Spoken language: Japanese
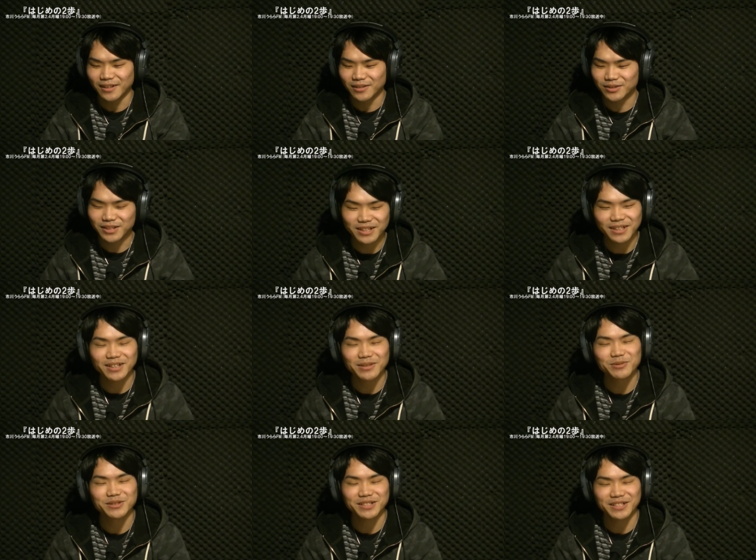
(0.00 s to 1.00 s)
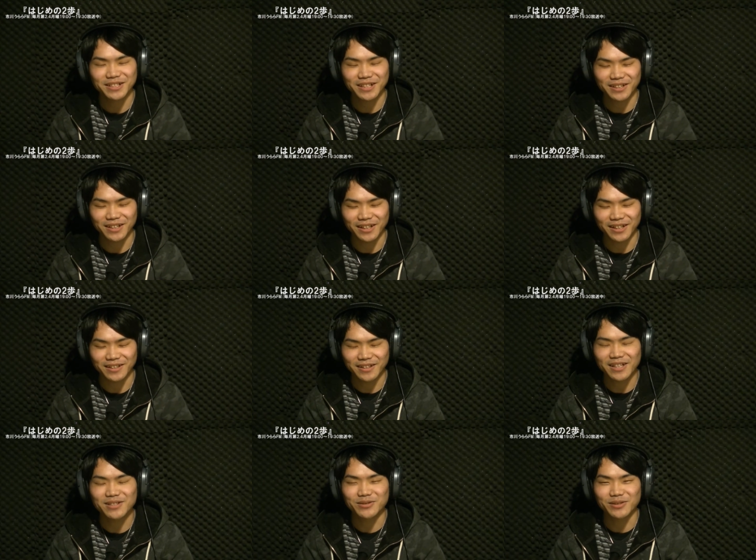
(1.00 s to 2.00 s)
不思議な気持ちになって
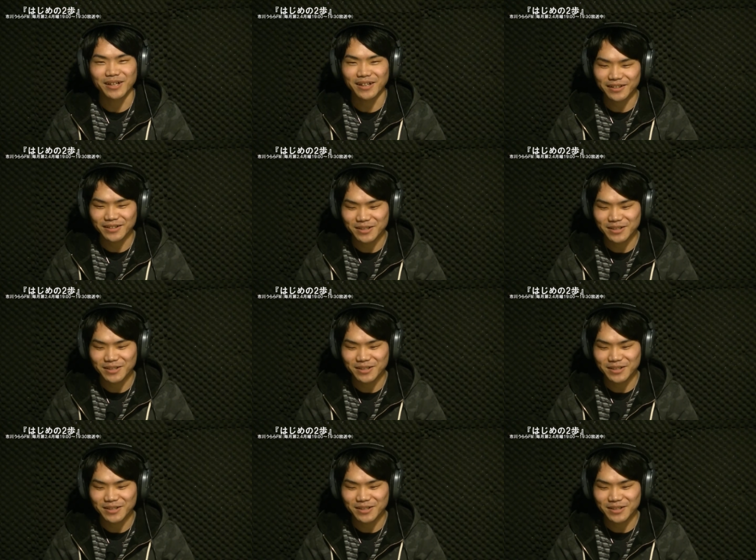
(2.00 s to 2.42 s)
テンションが上がっ